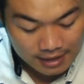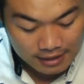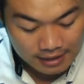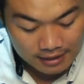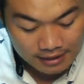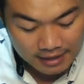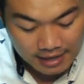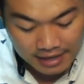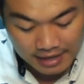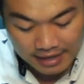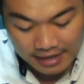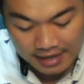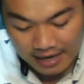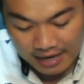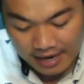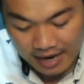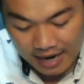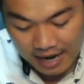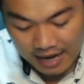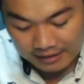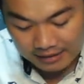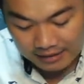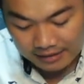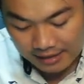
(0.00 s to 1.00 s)
ใน
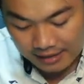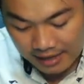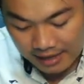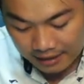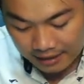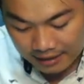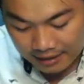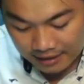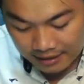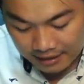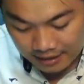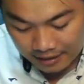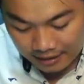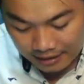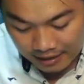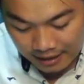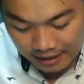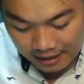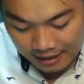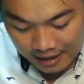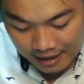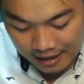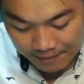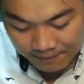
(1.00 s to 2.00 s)
ลักษณะที่นะ
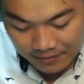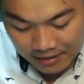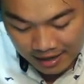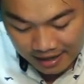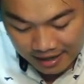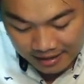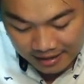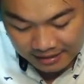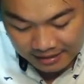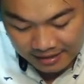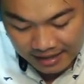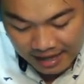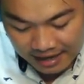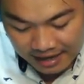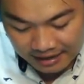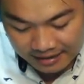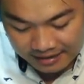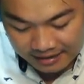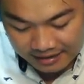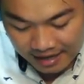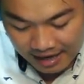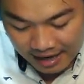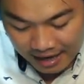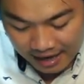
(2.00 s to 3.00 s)
ครับ ตั้ง
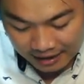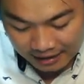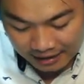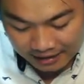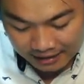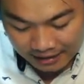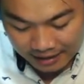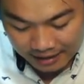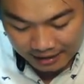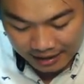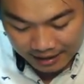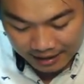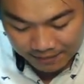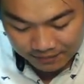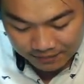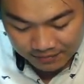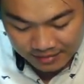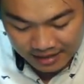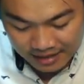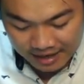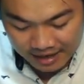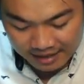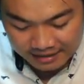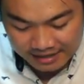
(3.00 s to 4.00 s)
ฉากนะครับ
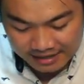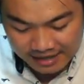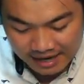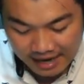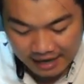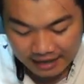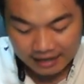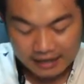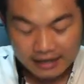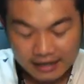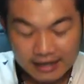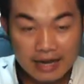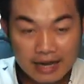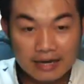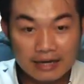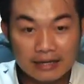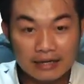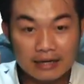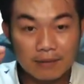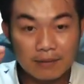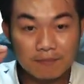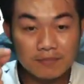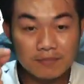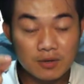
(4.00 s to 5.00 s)
ตั้งฉากกัน
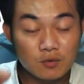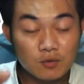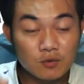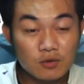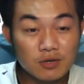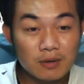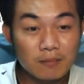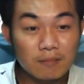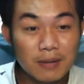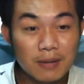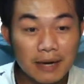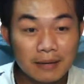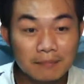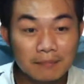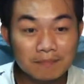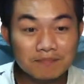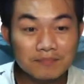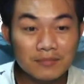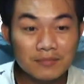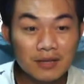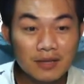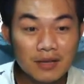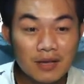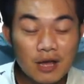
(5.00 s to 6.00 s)
กับผิวสัมผัส
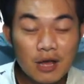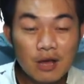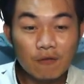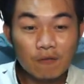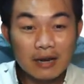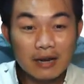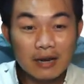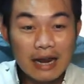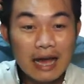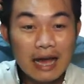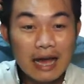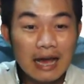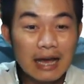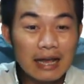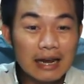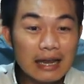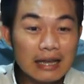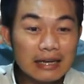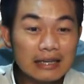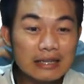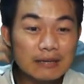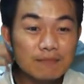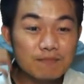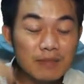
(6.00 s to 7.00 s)
เวลาอะไร
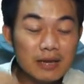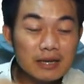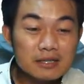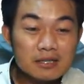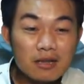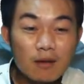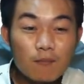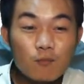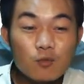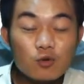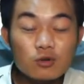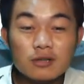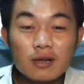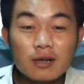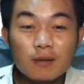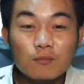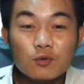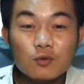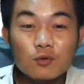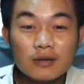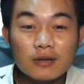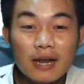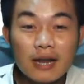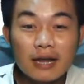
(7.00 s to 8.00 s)
ที่เป็นสมูทสมู
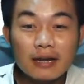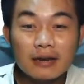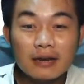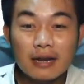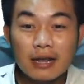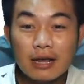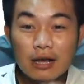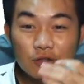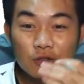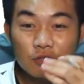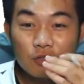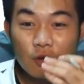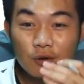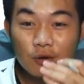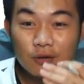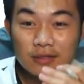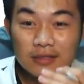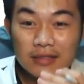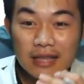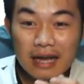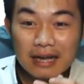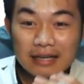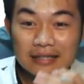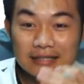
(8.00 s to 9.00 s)
ทนั้นต้อง
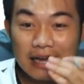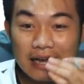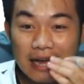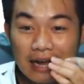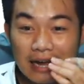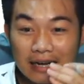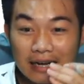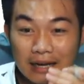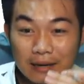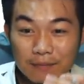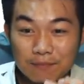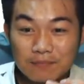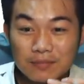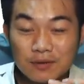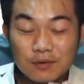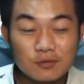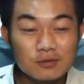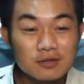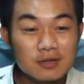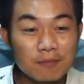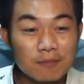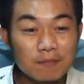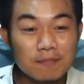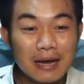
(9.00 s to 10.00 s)
ตั้งฉากกับผิว
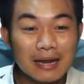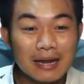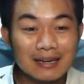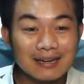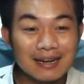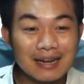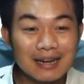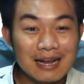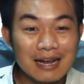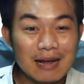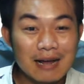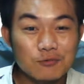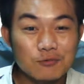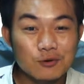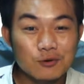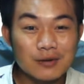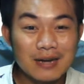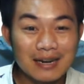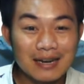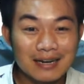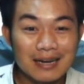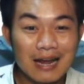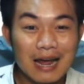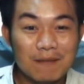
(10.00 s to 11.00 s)
สัมผัสนะครับ ทุก
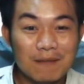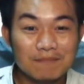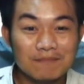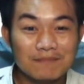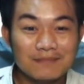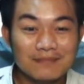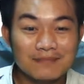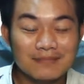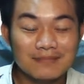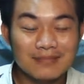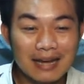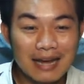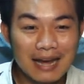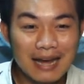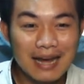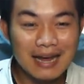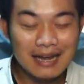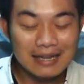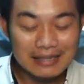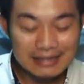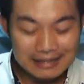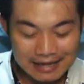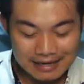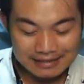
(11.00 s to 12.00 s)
ท่านครับอ่า
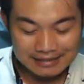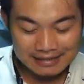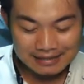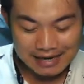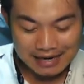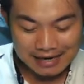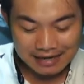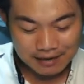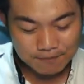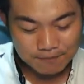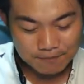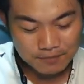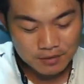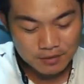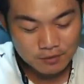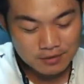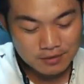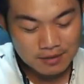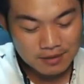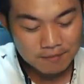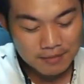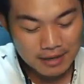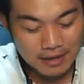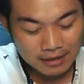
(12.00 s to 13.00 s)
ตั้งฉากกับผิว
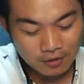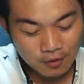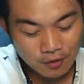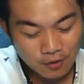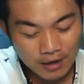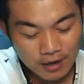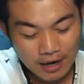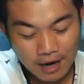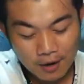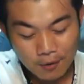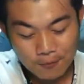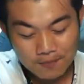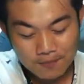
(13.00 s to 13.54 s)
สัมผัสของเขา